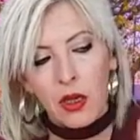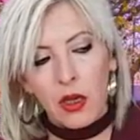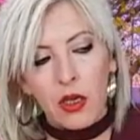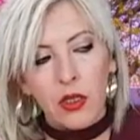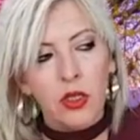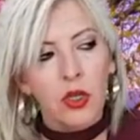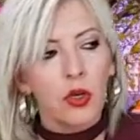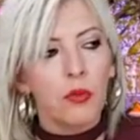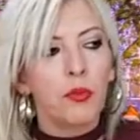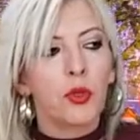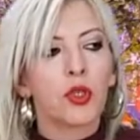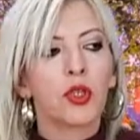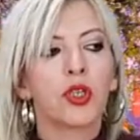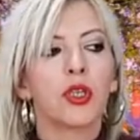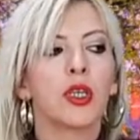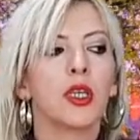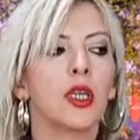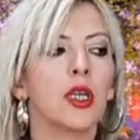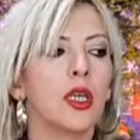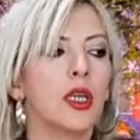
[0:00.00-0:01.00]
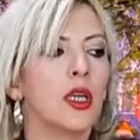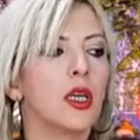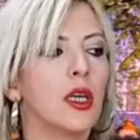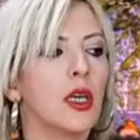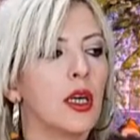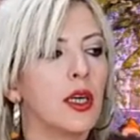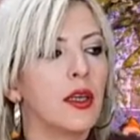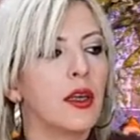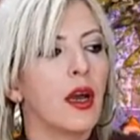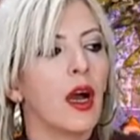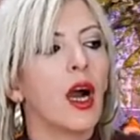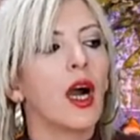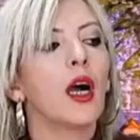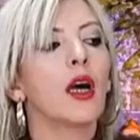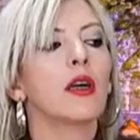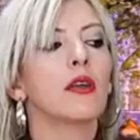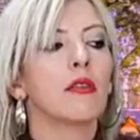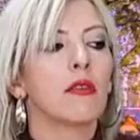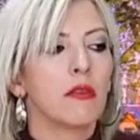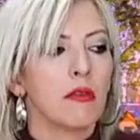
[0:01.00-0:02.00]
Es como si ella,
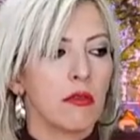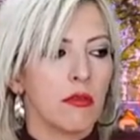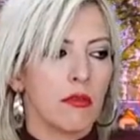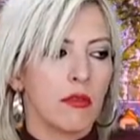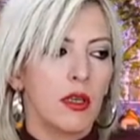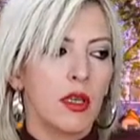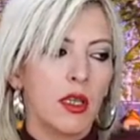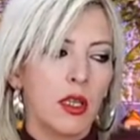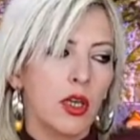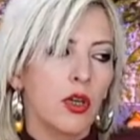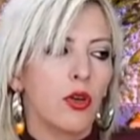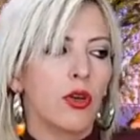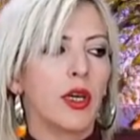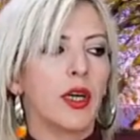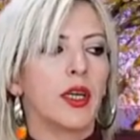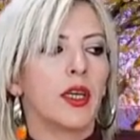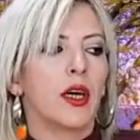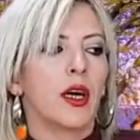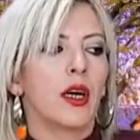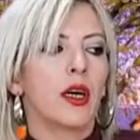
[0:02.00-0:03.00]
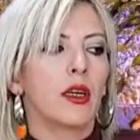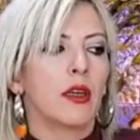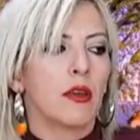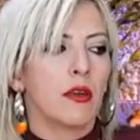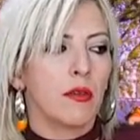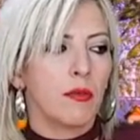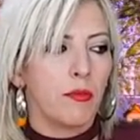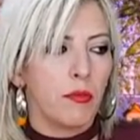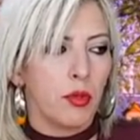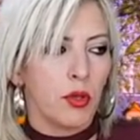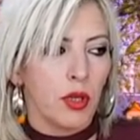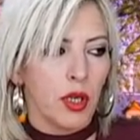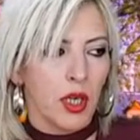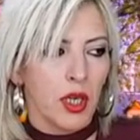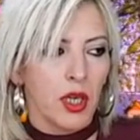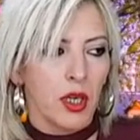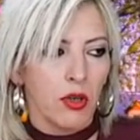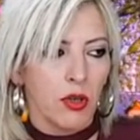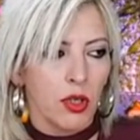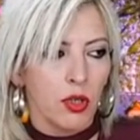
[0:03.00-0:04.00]
y digo ella porque
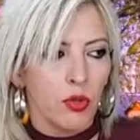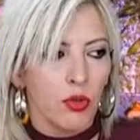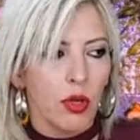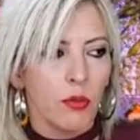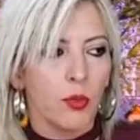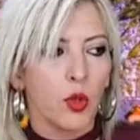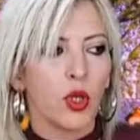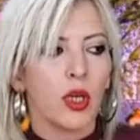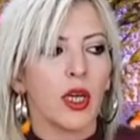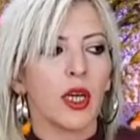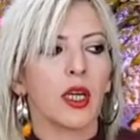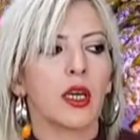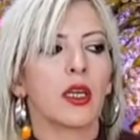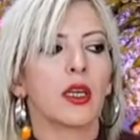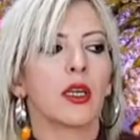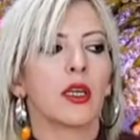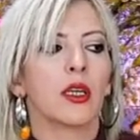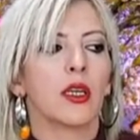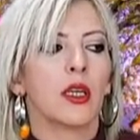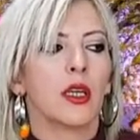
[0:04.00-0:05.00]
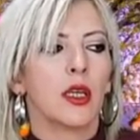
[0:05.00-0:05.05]
creo que es una mujer,